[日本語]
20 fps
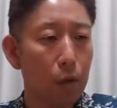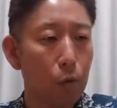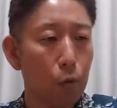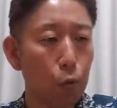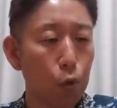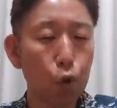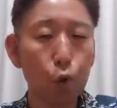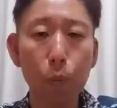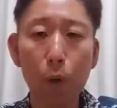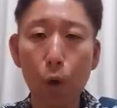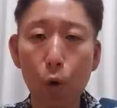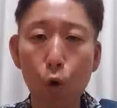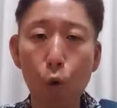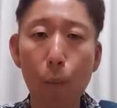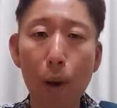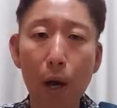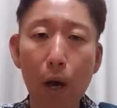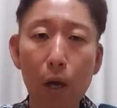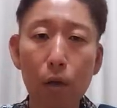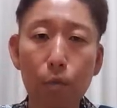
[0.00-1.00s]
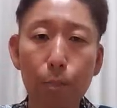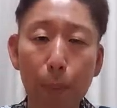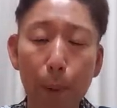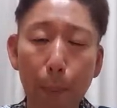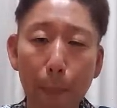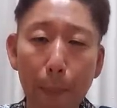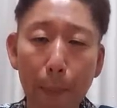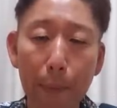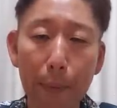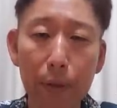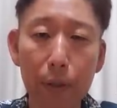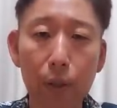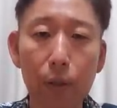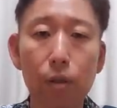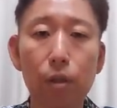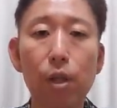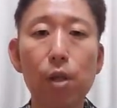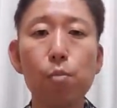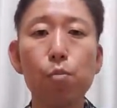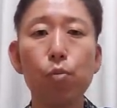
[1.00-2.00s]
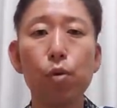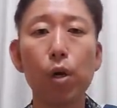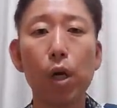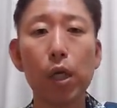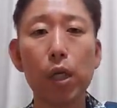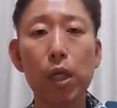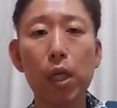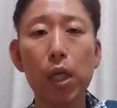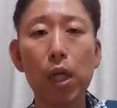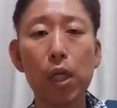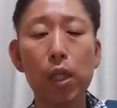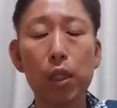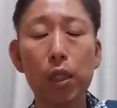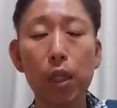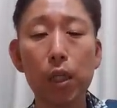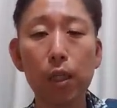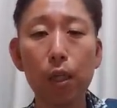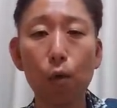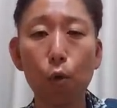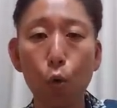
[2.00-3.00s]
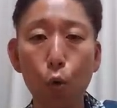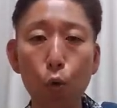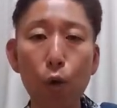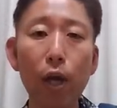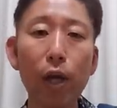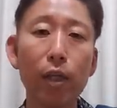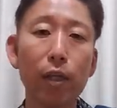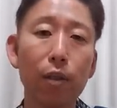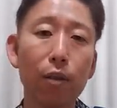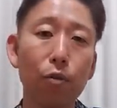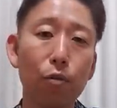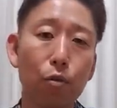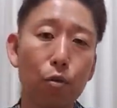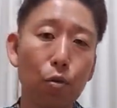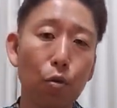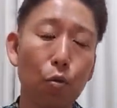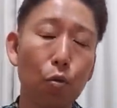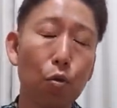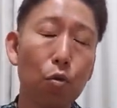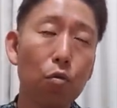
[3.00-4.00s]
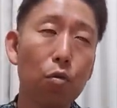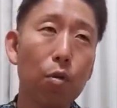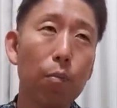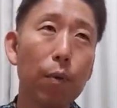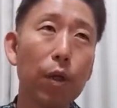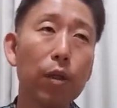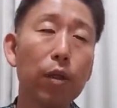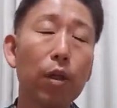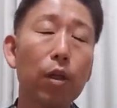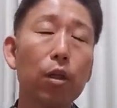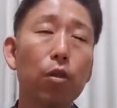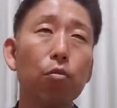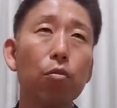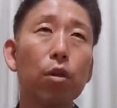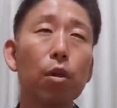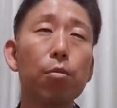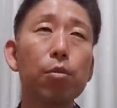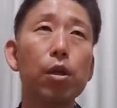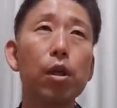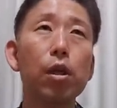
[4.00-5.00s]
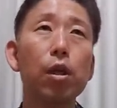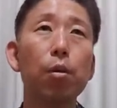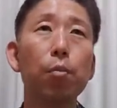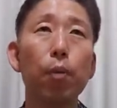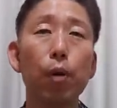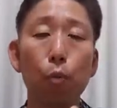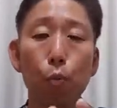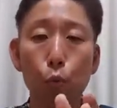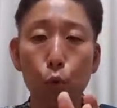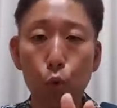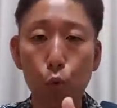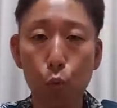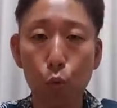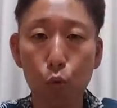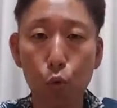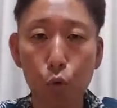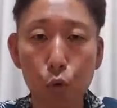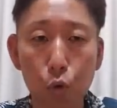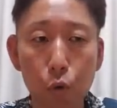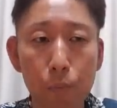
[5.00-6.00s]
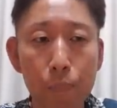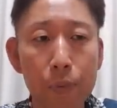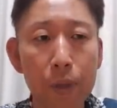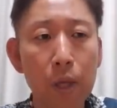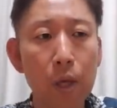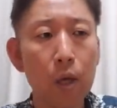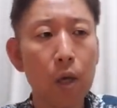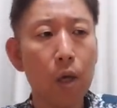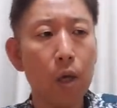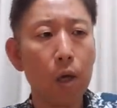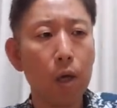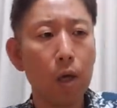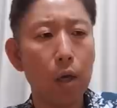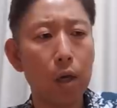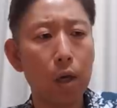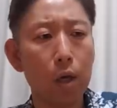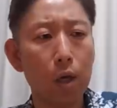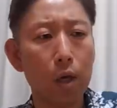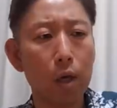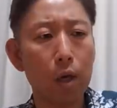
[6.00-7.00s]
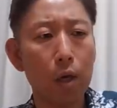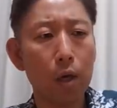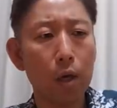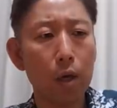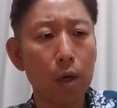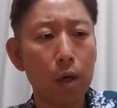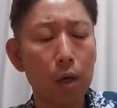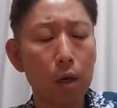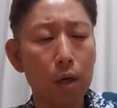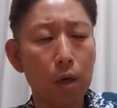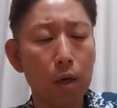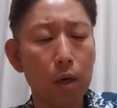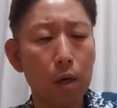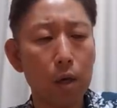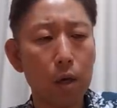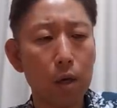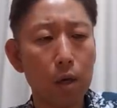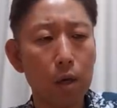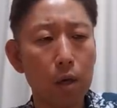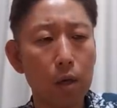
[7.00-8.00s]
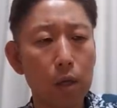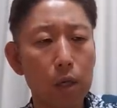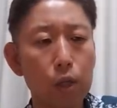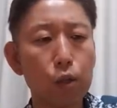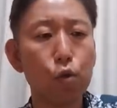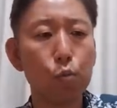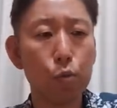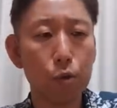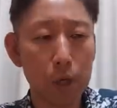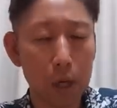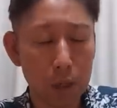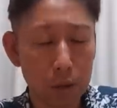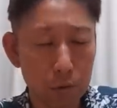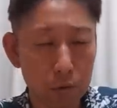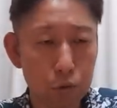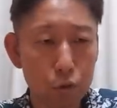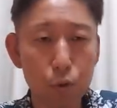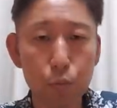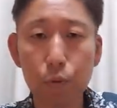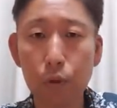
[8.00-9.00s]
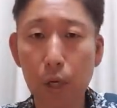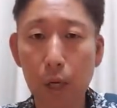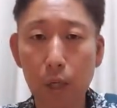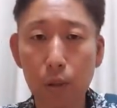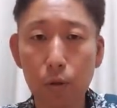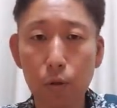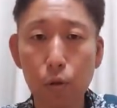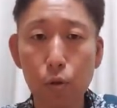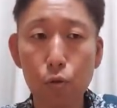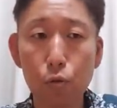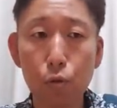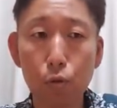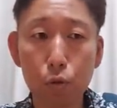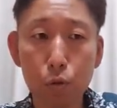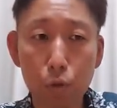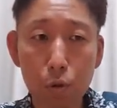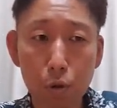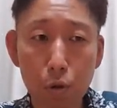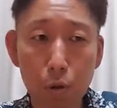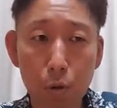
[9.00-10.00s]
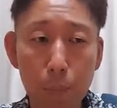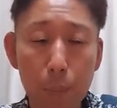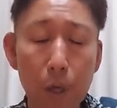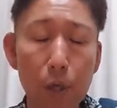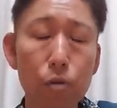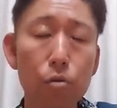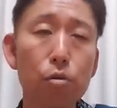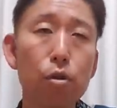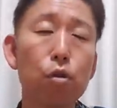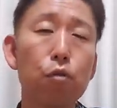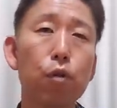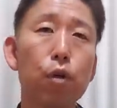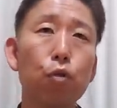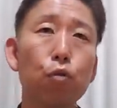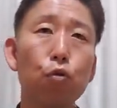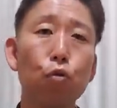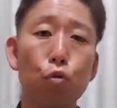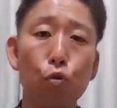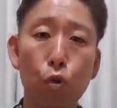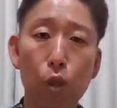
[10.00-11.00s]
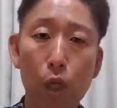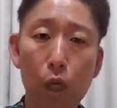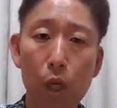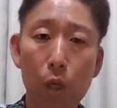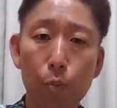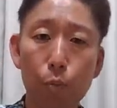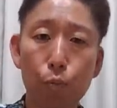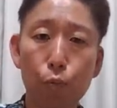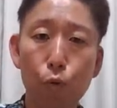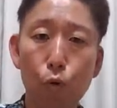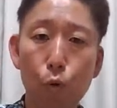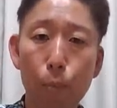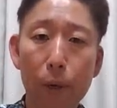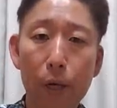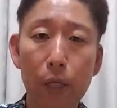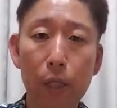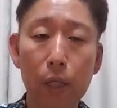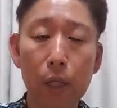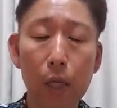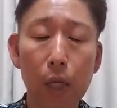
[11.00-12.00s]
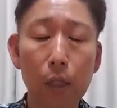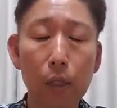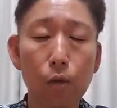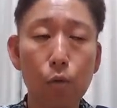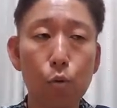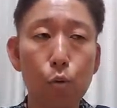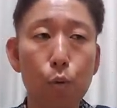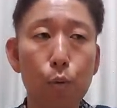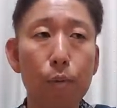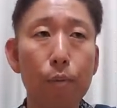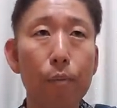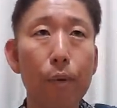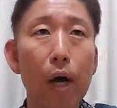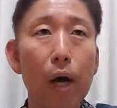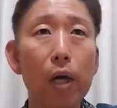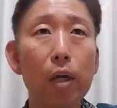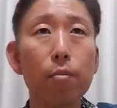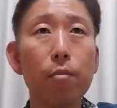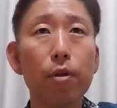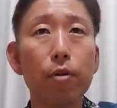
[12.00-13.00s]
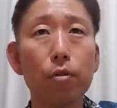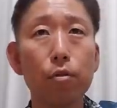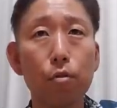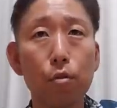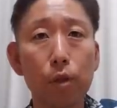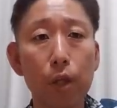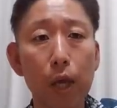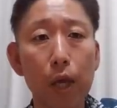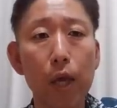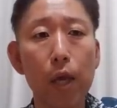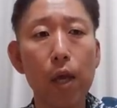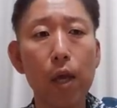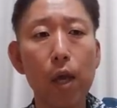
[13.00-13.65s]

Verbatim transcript: 言葉細かくパパパパって全部が綺麗に出てこないんですよ。これはまあさっき言ったみたいにやっぱりもともとの、えー、リズム感グルーヴ感というのと、まあ、ジュリ君はずっとねラップをメインでやってる部分もありますので